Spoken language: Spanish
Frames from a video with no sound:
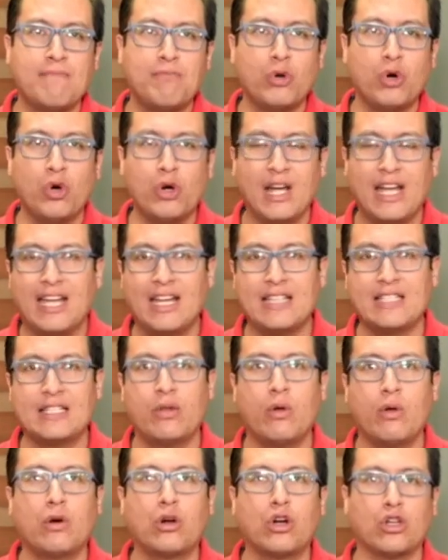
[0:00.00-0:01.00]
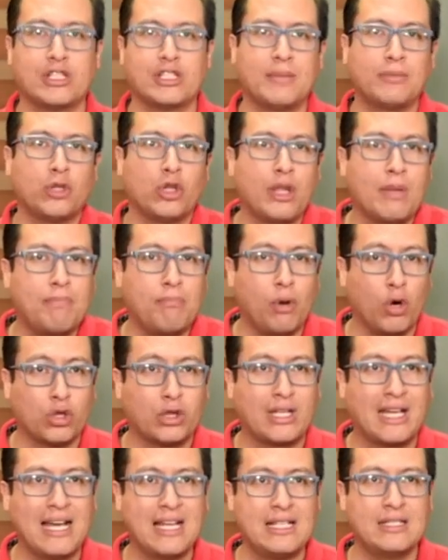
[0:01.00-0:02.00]
Campo en este nuevo concepto de
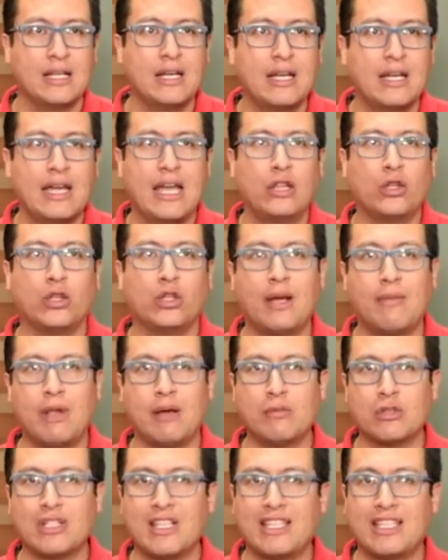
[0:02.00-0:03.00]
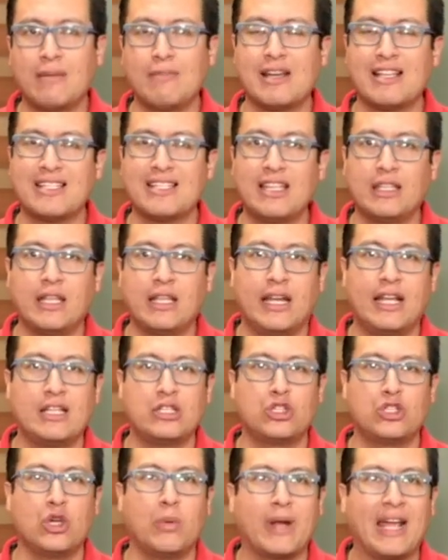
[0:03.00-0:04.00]
podcast en donde hablamos de temas de
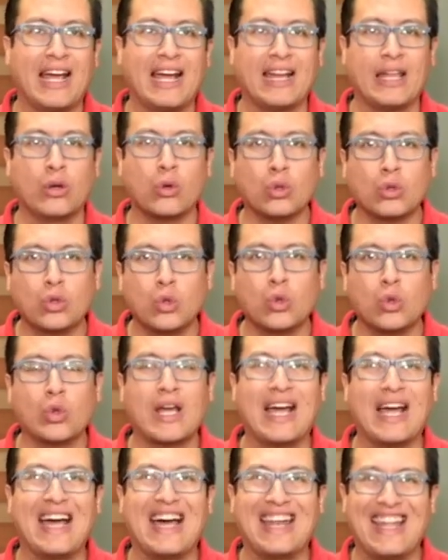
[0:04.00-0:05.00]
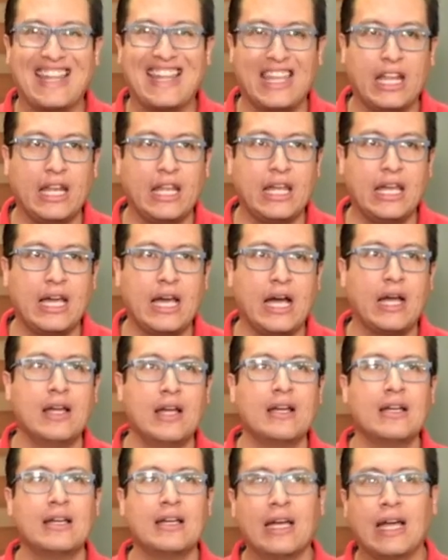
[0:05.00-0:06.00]
interés sobre agricultura,
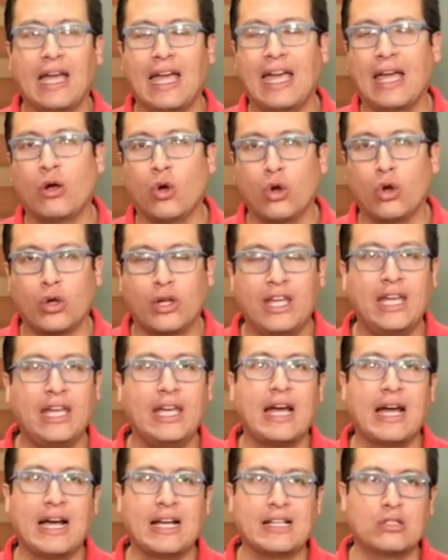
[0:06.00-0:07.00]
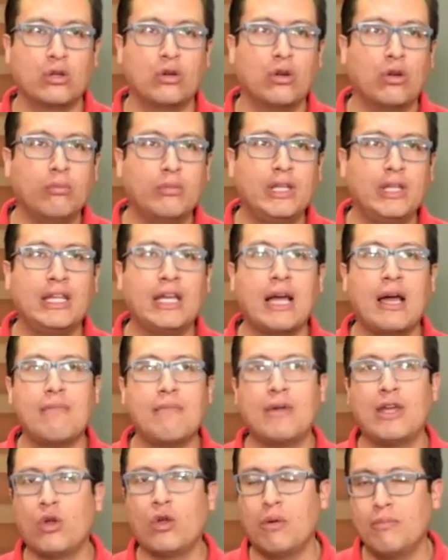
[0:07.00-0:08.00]
ganadería, ecología,
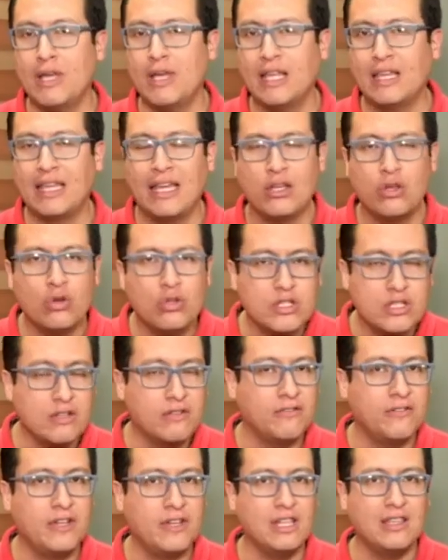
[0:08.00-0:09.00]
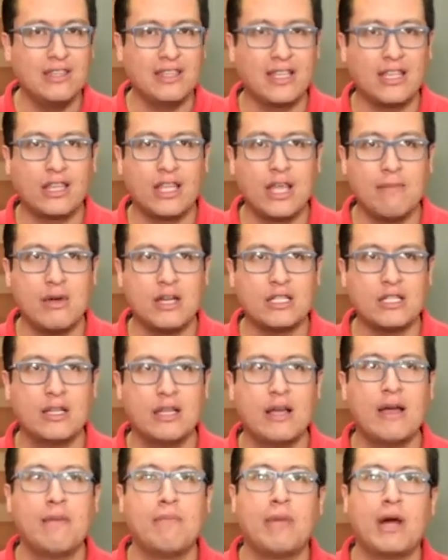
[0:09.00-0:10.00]
gastronomía, medio ambiente y un sinfín de temas
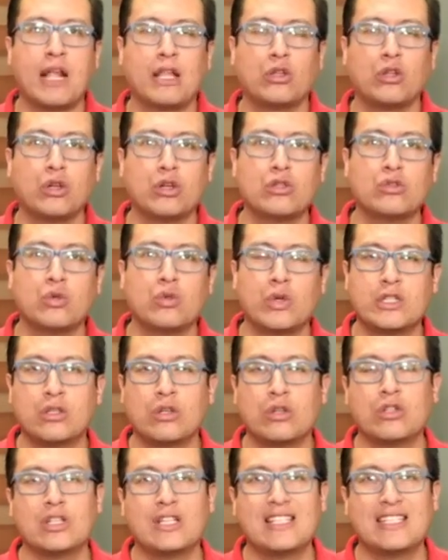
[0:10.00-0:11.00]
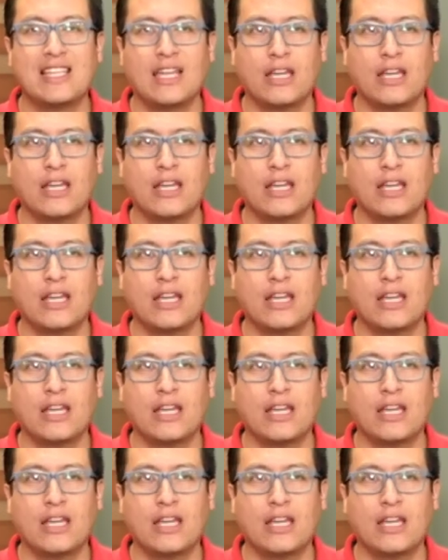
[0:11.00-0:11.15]
para todos nuestros